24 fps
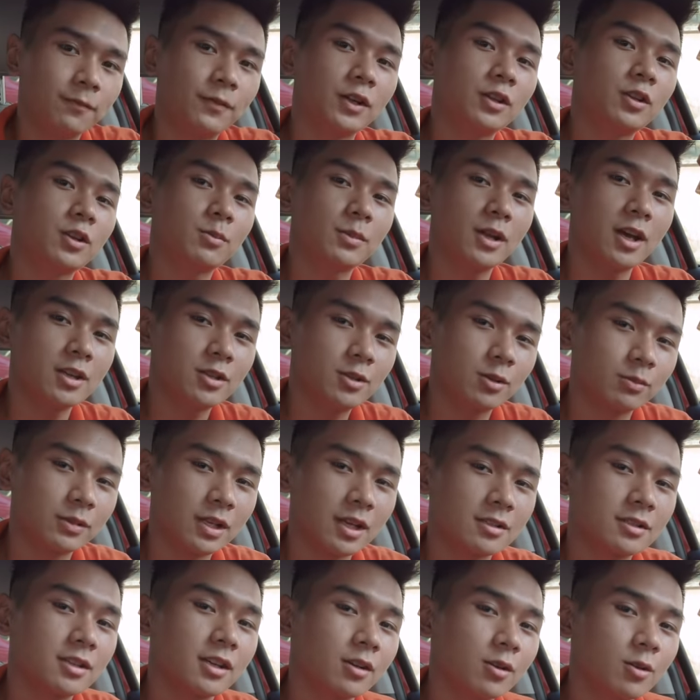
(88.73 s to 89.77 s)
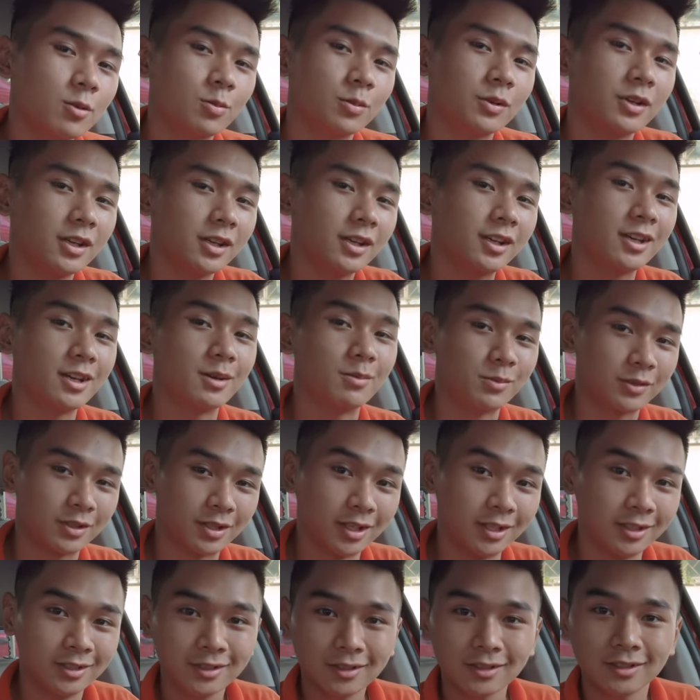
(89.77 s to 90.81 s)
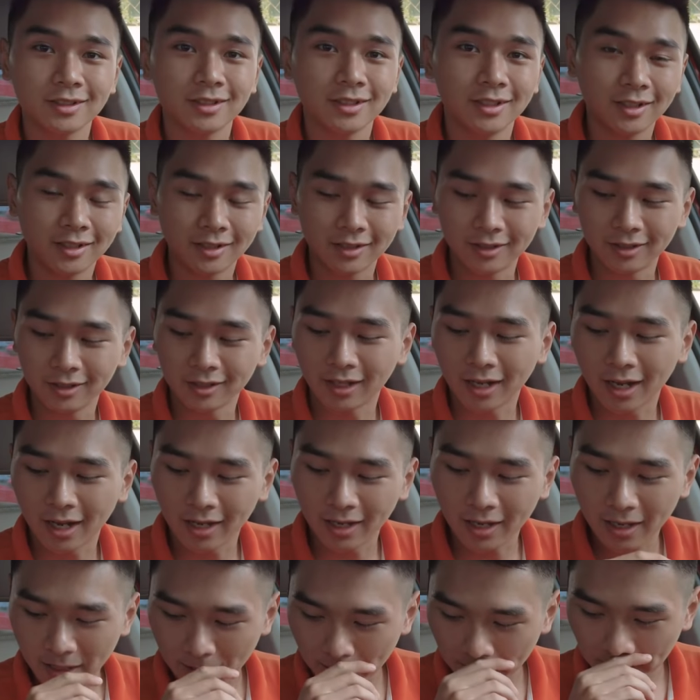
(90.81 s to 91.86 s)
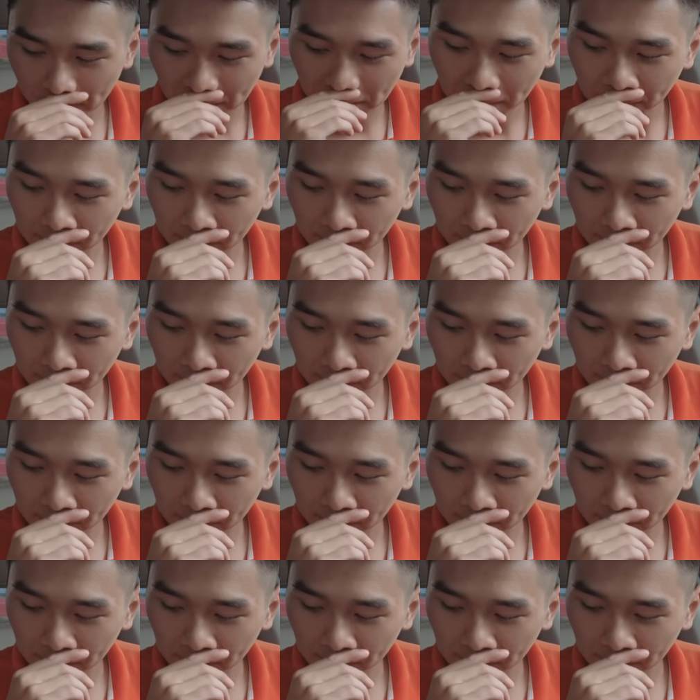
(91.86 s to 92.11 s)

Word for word: Vậy thì hôm nay chúng ta sẽ cùng đi kiểm chứng những cái